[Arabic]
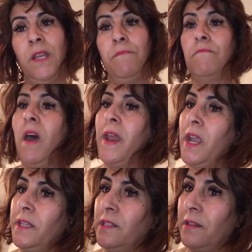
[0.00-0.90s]
ما
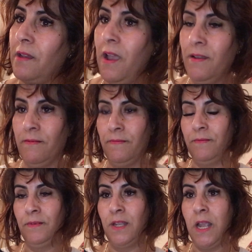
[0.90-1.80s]
رعيتي الله
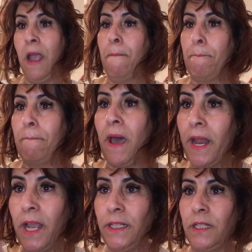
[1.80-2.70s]
ما
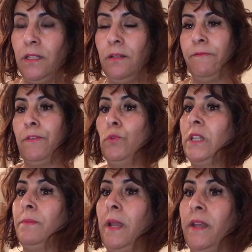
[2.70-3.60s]
رعيتي في
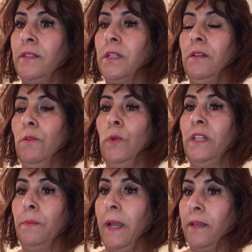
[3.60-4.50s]
ولاد بناتك
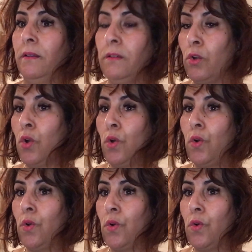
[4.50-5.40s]
ولاد بلادك
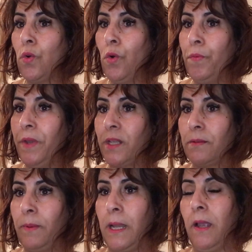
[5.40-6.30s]
وبنات
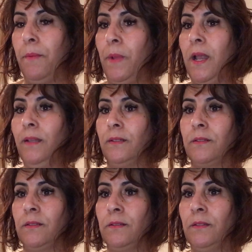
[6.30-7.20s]
ولا
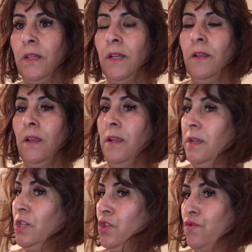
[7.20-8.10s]
بلادك
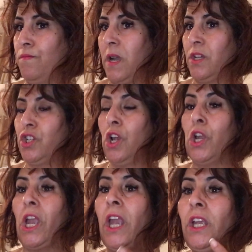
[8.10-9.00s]
حشومه
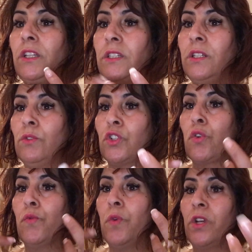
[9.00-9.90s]
شهيتي
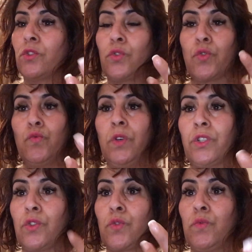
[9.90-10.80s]
شوهتو
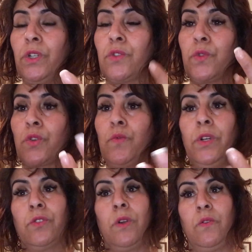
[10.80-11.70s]
شوهتو شوهتو
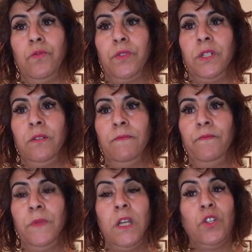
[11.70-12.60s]
شوهتو اخوتي
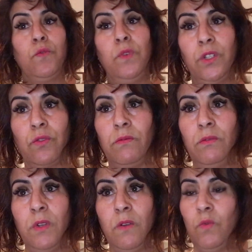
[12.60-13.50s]
شوهتو
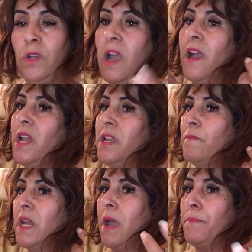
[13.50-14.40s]
ولا علي
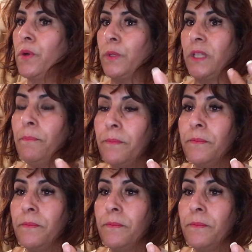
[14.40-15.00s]
من هب ودب